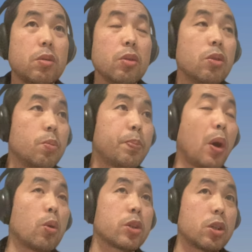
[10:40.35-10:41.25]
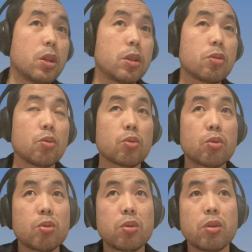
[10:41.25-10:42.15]
嗯，保持着这
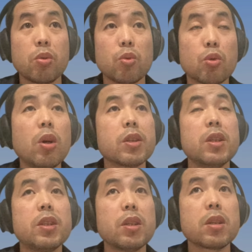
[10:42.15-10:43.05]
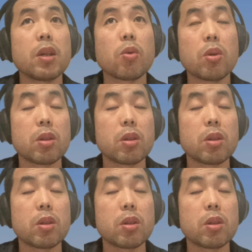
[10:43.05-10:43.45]
种这种创新精神